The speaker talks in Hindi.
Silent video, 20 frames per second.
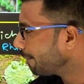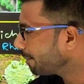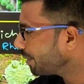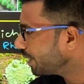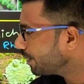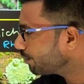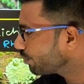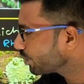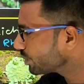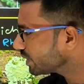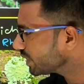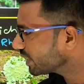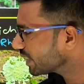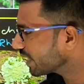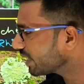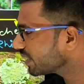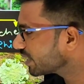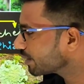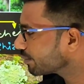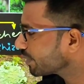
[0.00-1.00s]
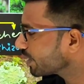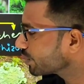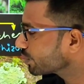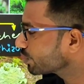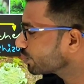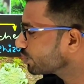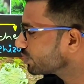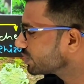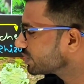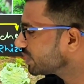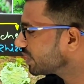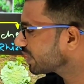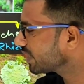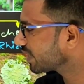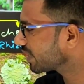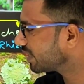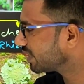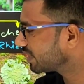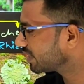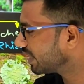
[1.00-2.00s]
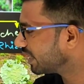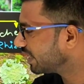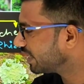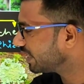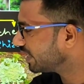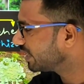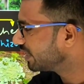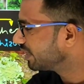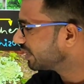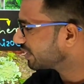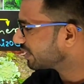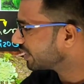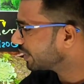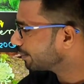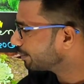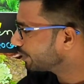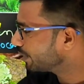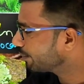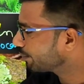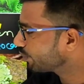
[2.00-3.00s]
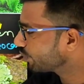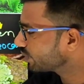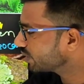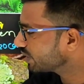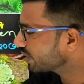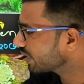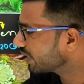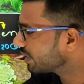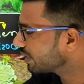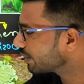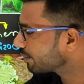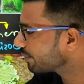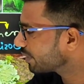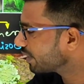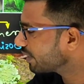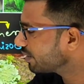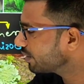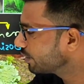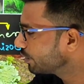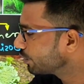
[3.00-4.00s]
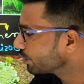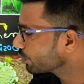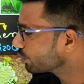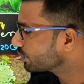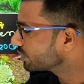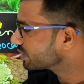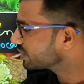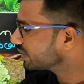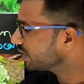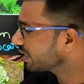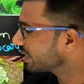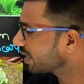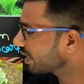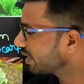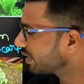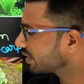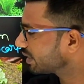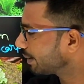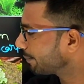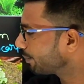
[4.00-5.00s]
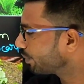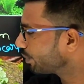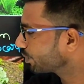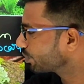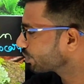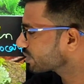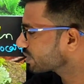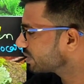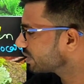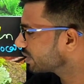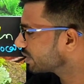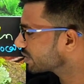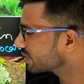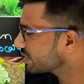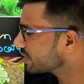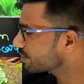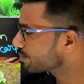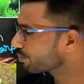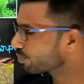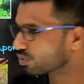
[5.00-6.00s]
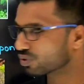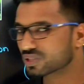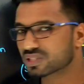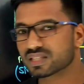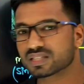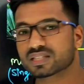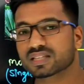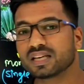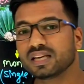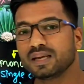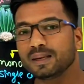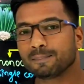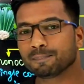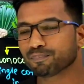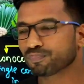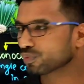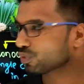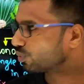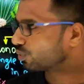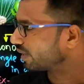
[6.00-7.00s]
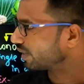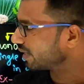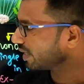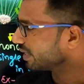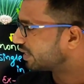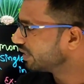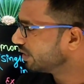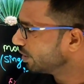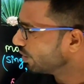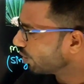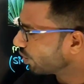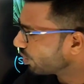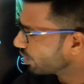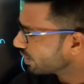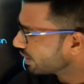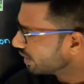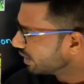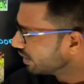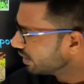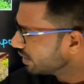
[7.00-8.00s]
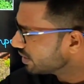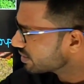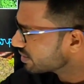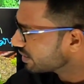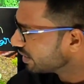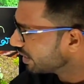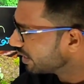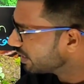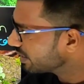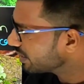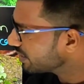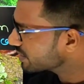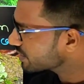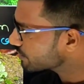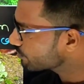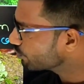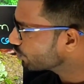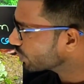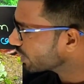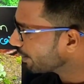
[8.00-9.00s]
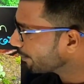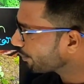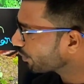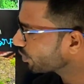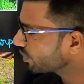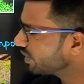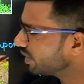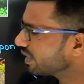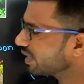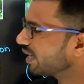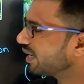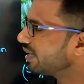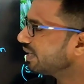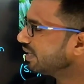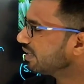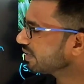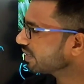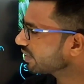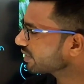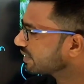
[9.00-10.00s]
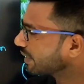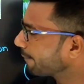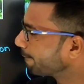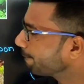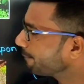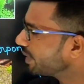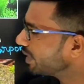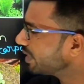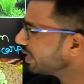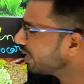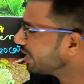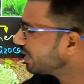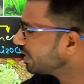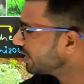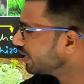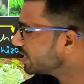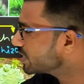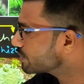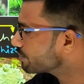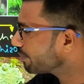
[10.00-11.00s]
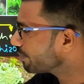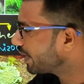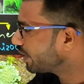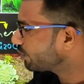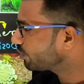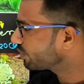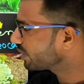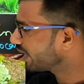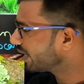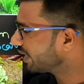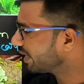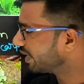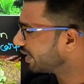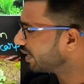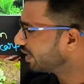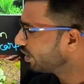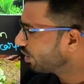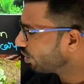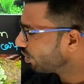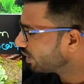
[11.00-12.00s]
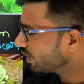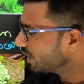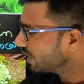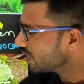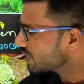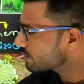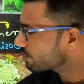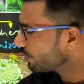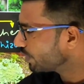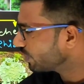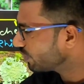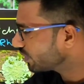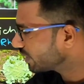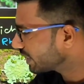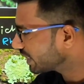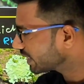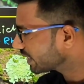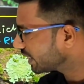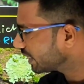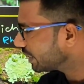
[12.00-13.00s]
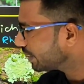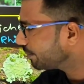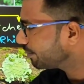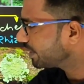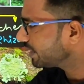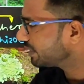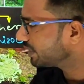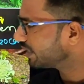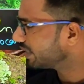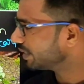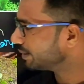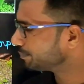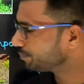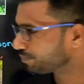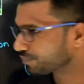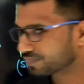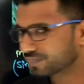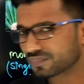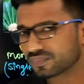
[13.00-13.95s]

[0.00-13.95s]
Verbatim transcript: अपने भोजन का निर्माण खुद से कर लेता है ये अपने भोजन का निर्माण खुद से कर लेता है फोटोसिंथेसिस प्रोसेस के द्वारा और इस एलगी समूह के पौधे का एक एग्जाम्पल है स्पायरोगायरा और ये स्पायरोगायरा का इमेज है